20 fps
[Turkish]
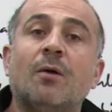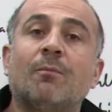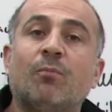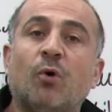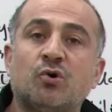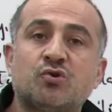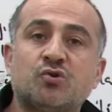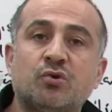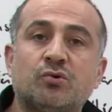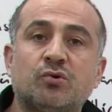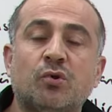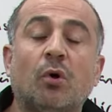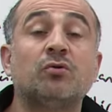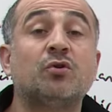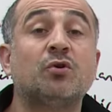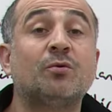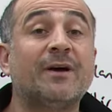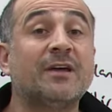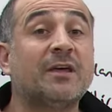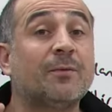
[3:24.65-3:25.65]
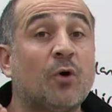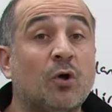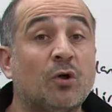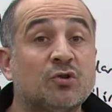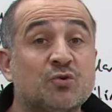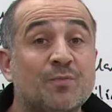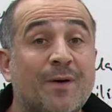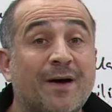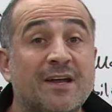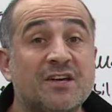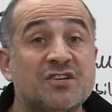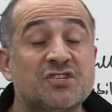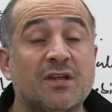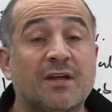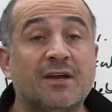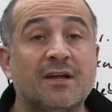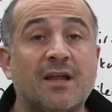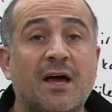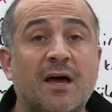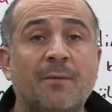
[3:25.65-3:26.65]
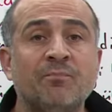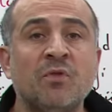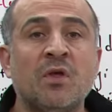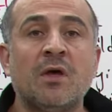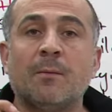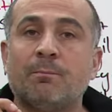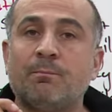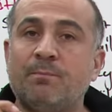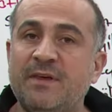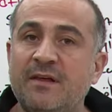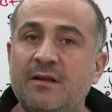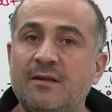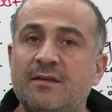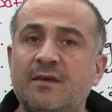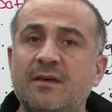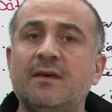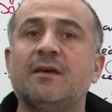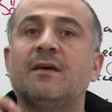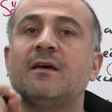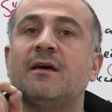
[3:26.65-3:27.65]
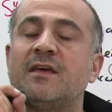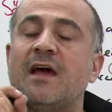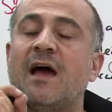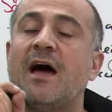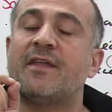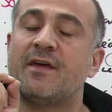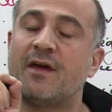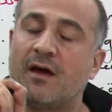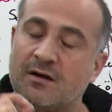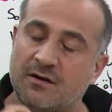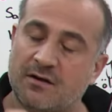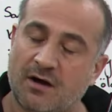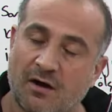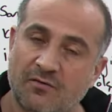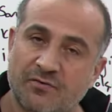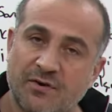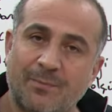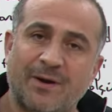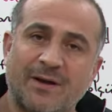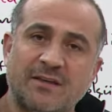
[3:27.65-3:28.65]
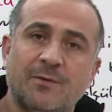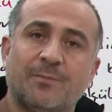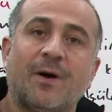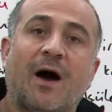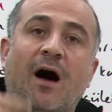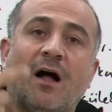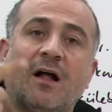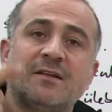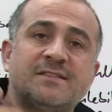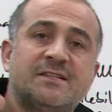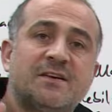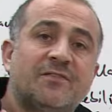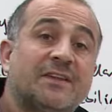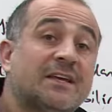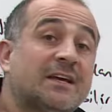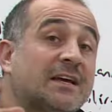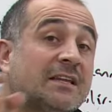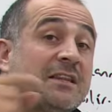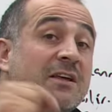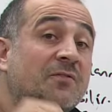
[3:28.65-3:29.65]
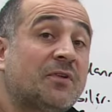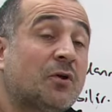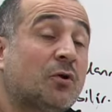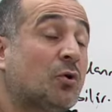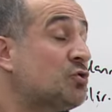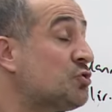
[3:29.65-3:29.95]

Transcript: boşluk doldurma gibi ölçme araçlarıyla bilgi yani kavrama gibi alt seviyedeki hedefleri